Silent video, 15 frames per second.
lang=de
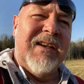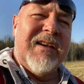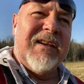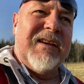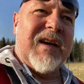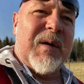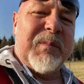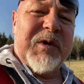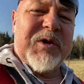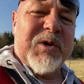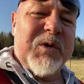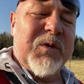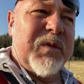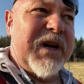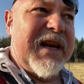hier hat man
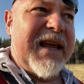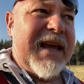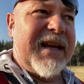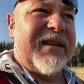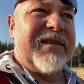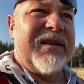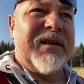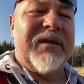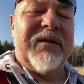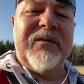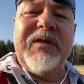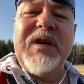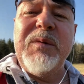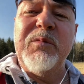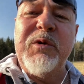schon überlegt,
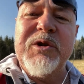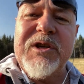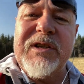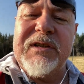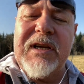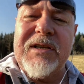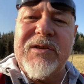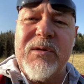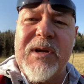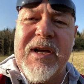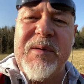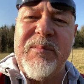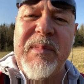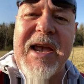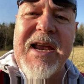wie muss ich denn so
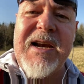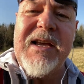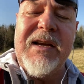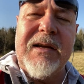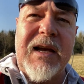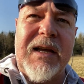ein Mailing,